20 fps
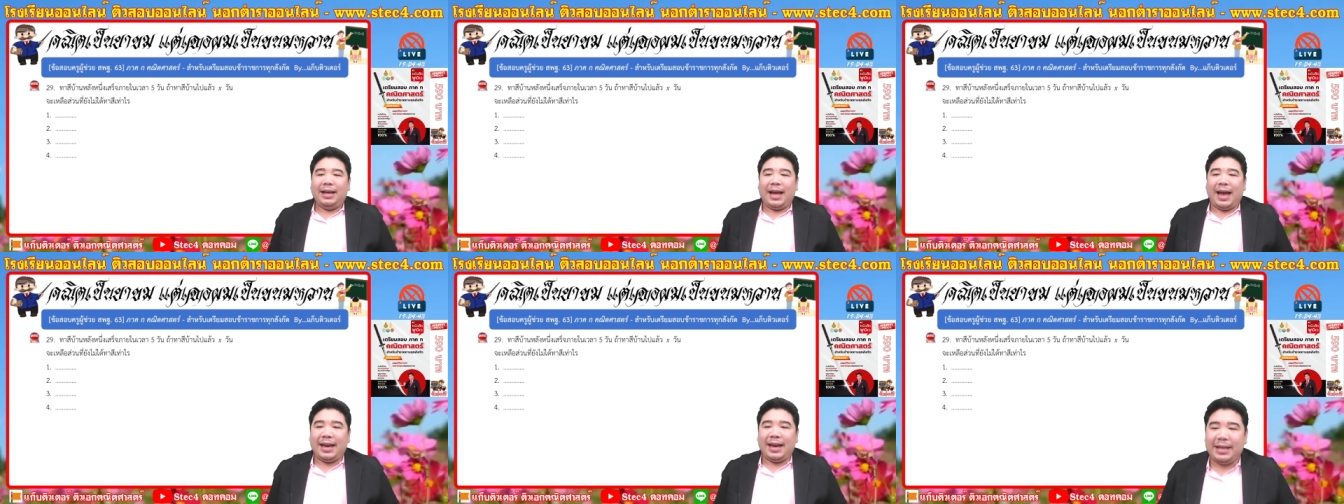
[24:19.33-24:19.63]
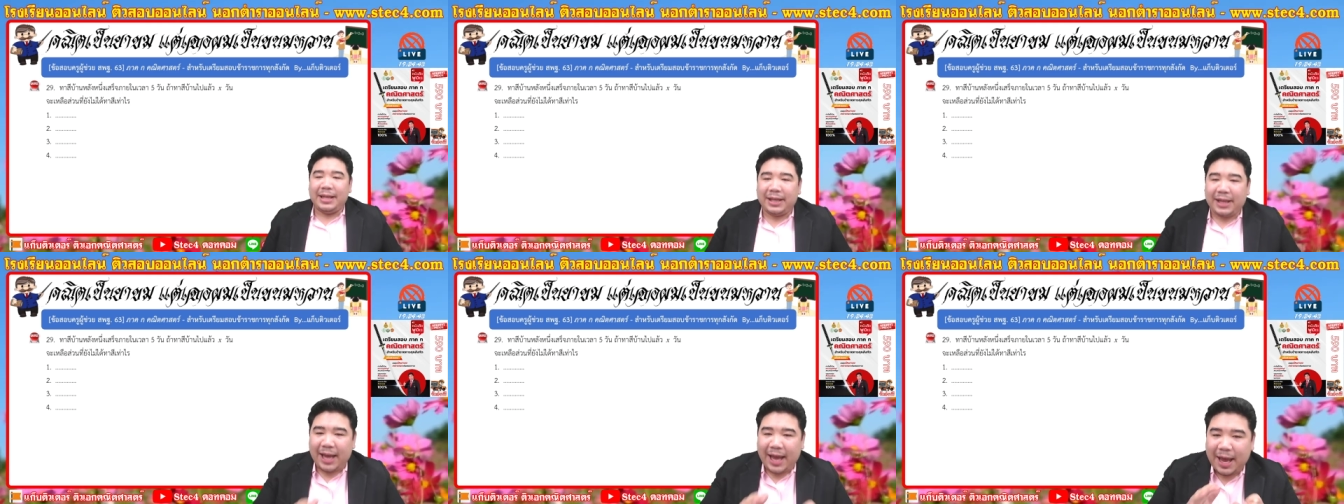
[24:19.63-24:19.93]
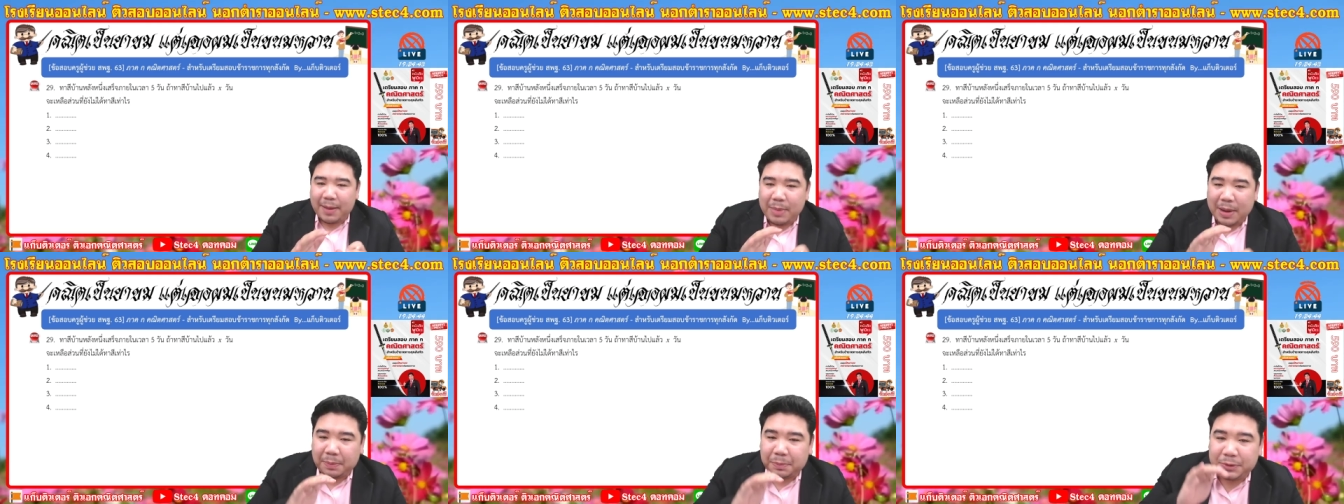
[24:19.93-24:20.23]
อันนี้แค่
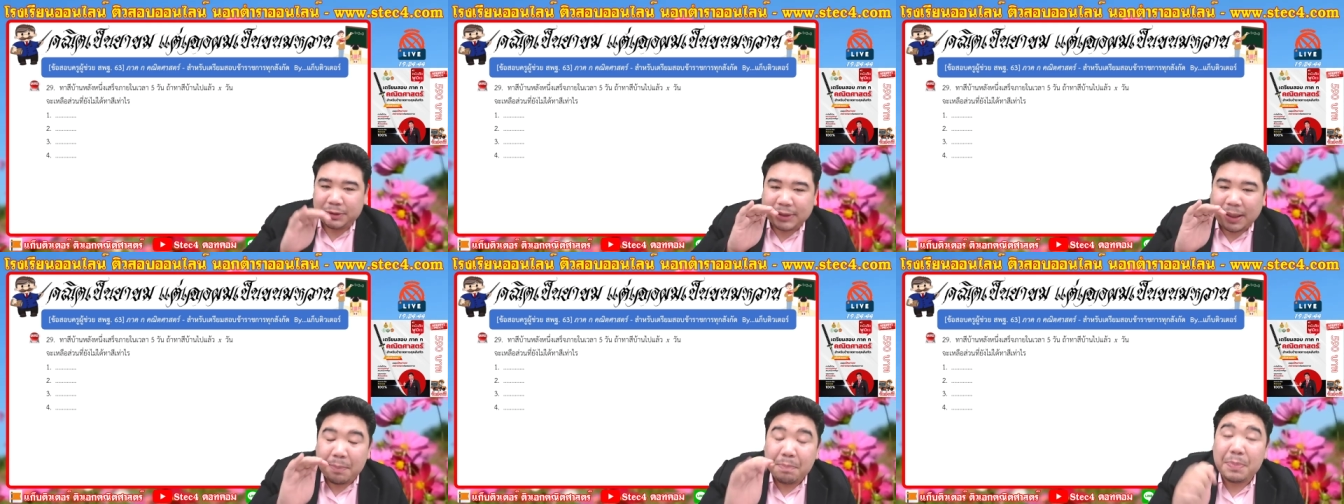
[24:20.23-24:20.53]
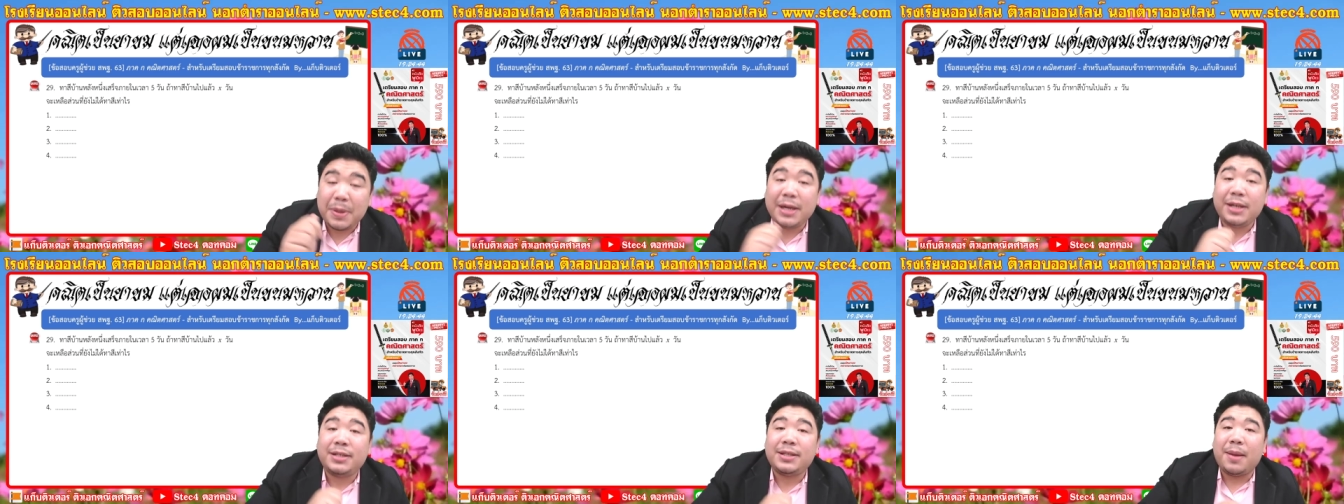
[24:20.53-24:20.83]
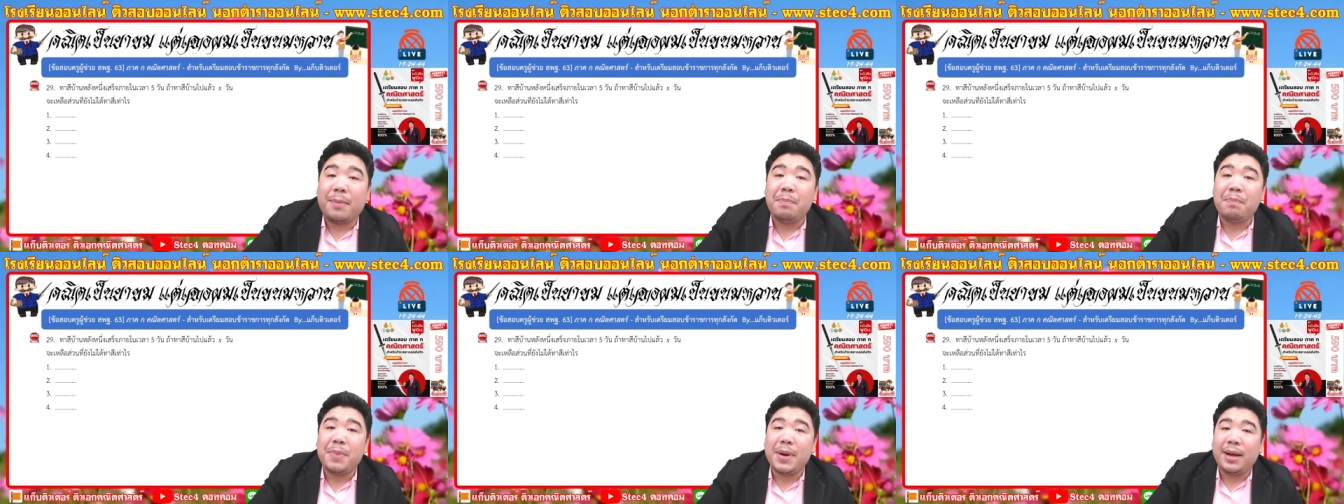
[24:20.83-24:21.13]
แบบแซมเปิลแซ
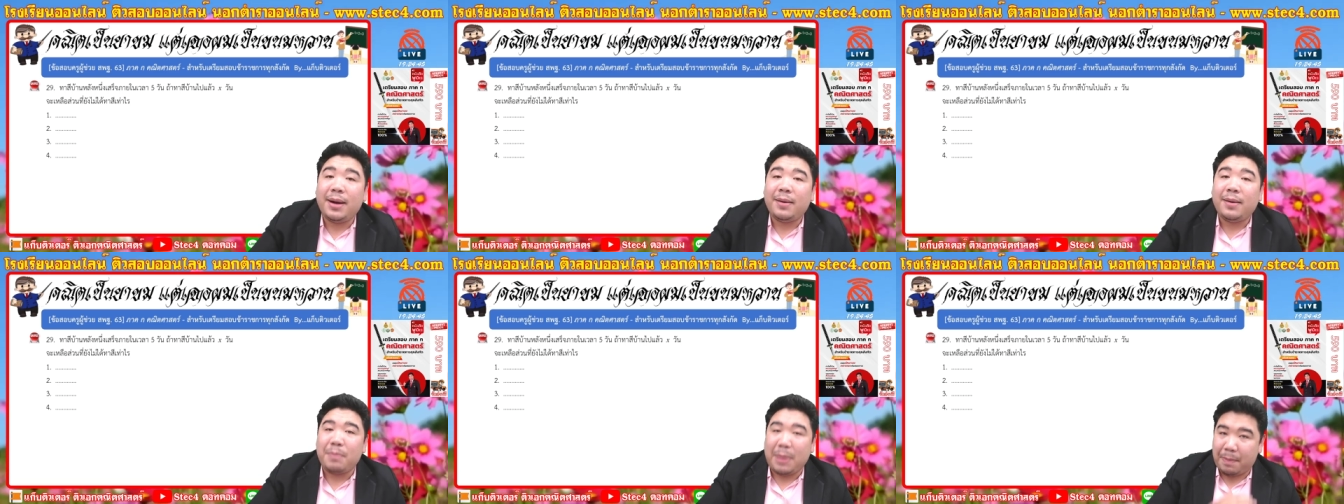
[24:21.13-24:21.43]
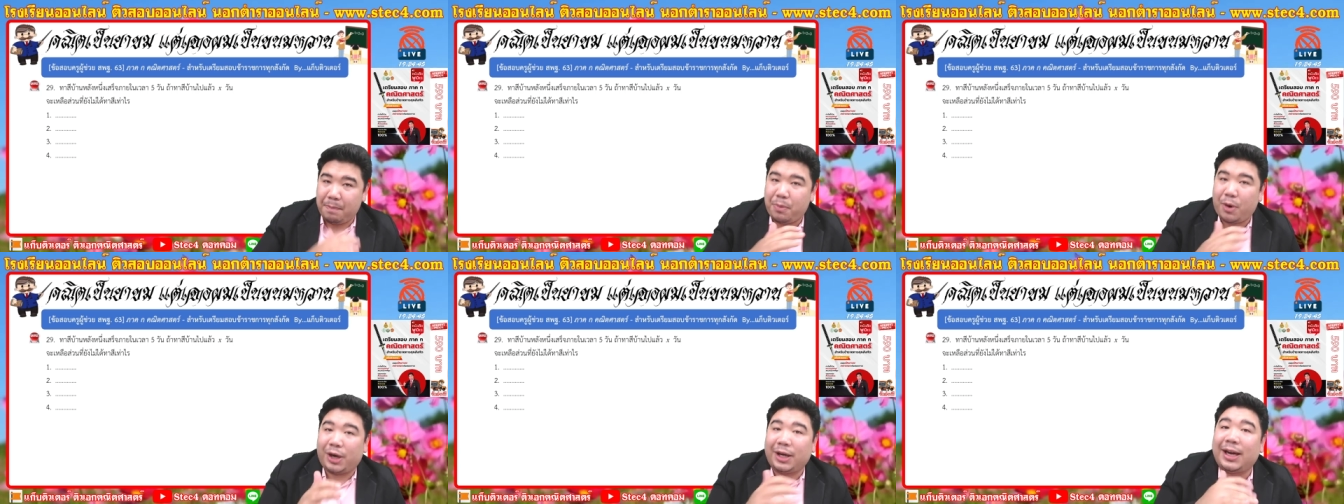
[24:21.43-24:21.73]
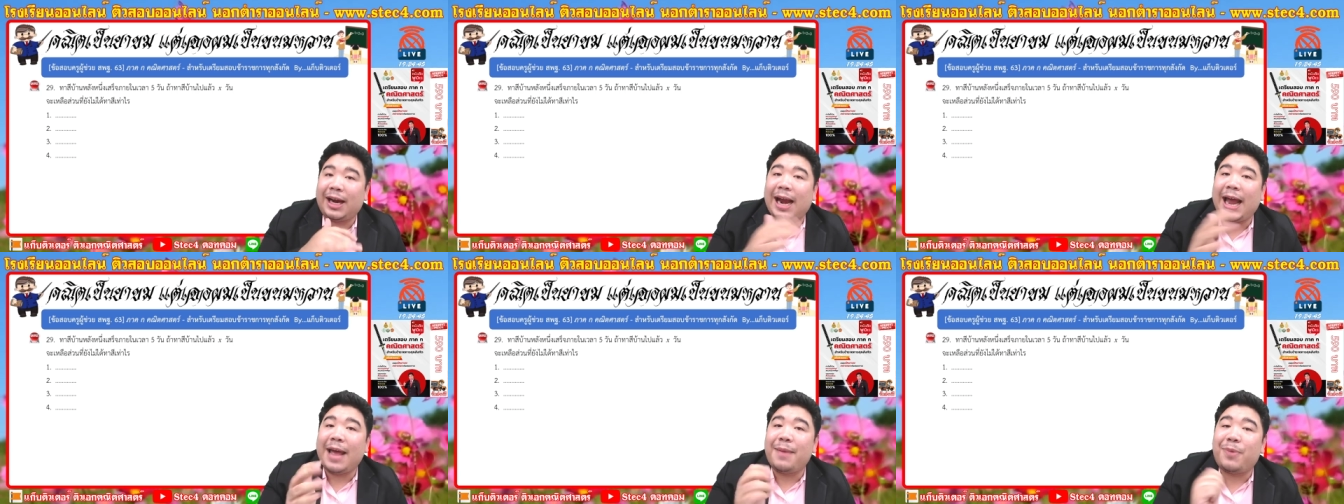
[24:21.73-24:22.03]
มเปิลแบบผ่อน
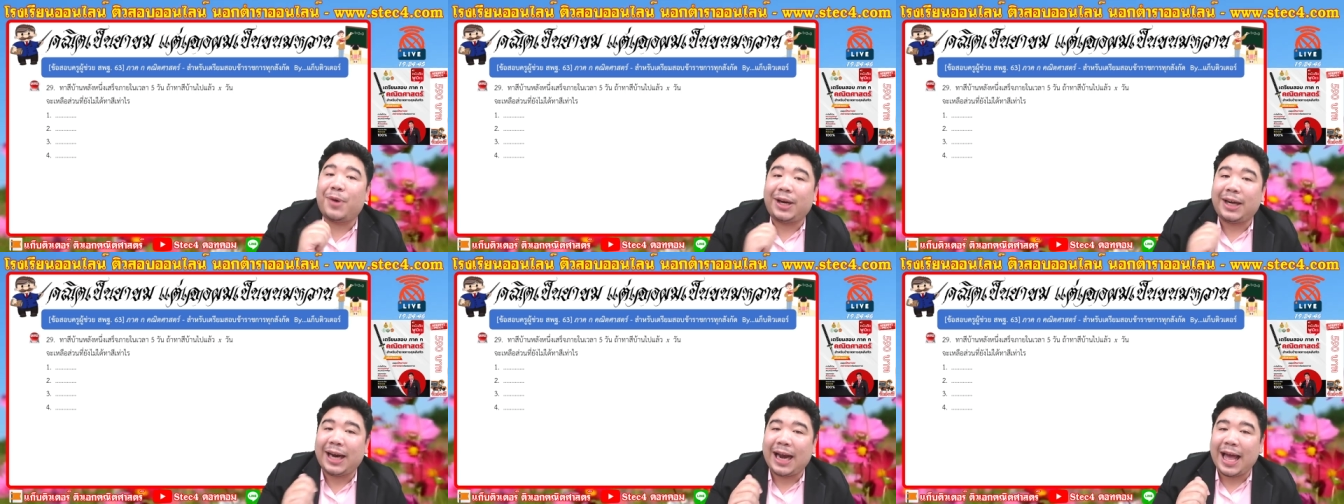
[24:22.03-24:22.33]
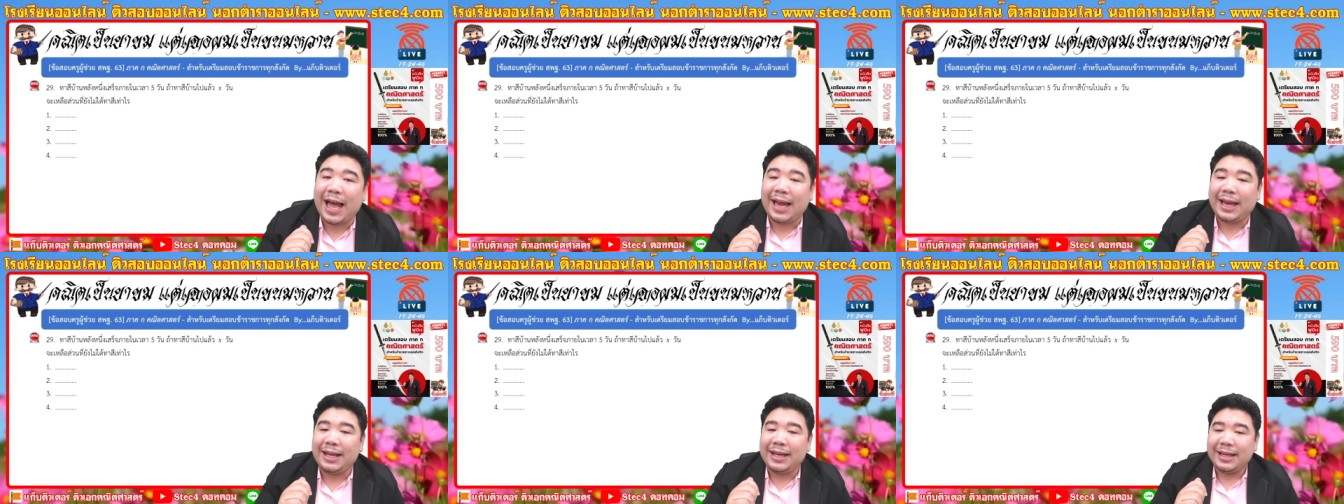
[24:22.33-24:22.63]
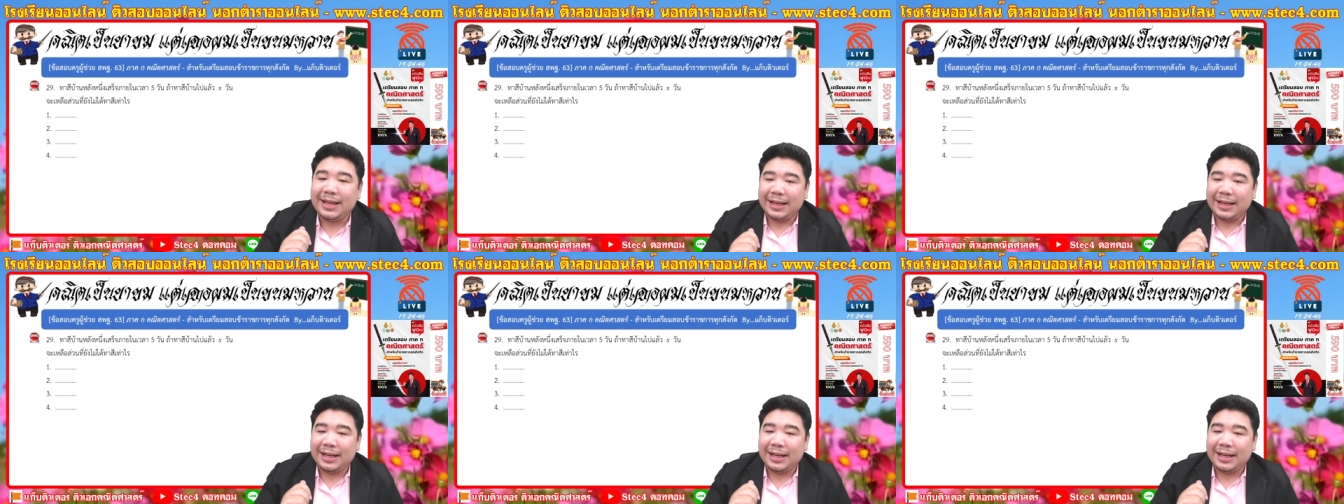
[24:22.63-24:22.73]
คลายผ่อนคลาย